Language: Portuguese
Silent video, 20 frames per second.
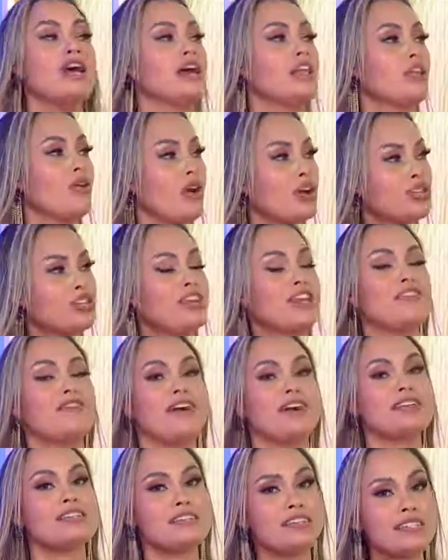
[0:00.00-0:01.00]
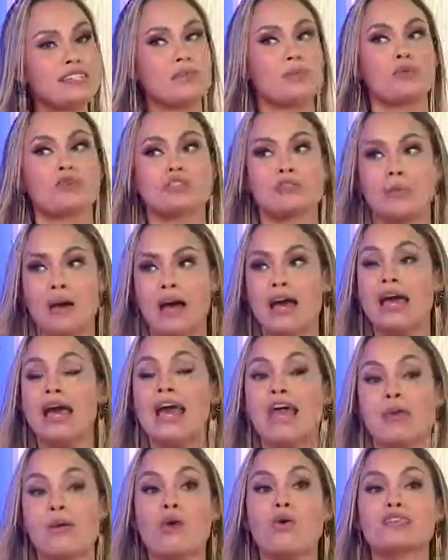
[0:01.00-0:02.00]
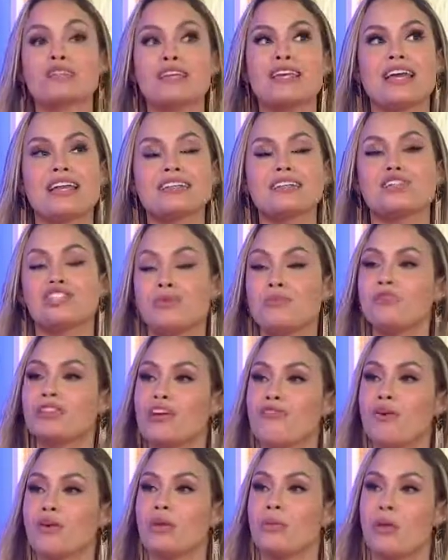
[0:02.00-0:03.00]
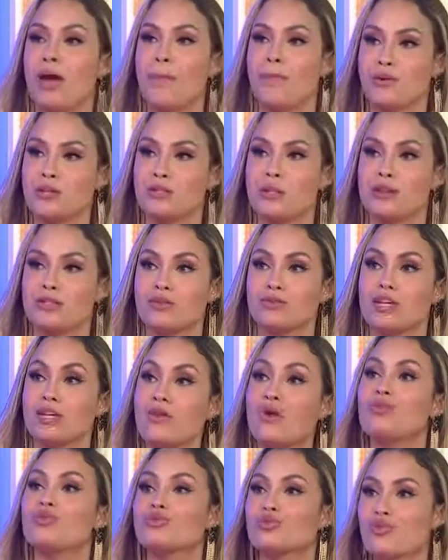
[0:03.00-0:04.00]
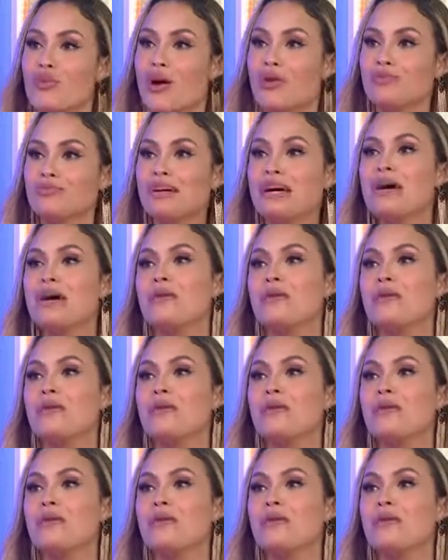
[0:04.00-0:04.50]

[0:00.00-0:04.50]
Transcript: Então eu acho que ele vai sim se aproximar. Era uma coisa que ele sentia muita falta a aproximação dele com o João,